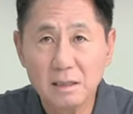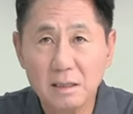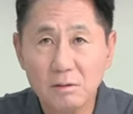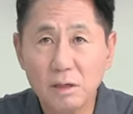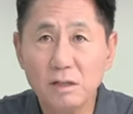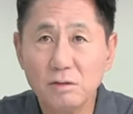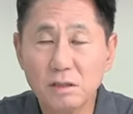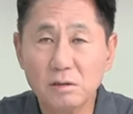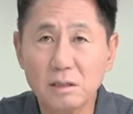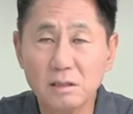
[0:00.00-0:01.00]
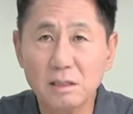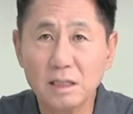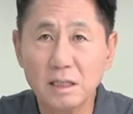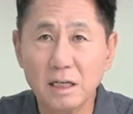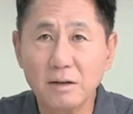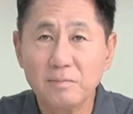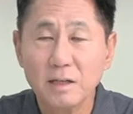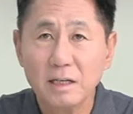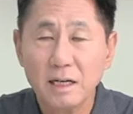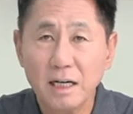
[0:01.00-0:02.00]
원래 유네스코 등재 때
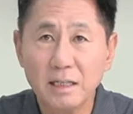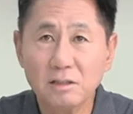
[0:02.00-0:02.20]
해당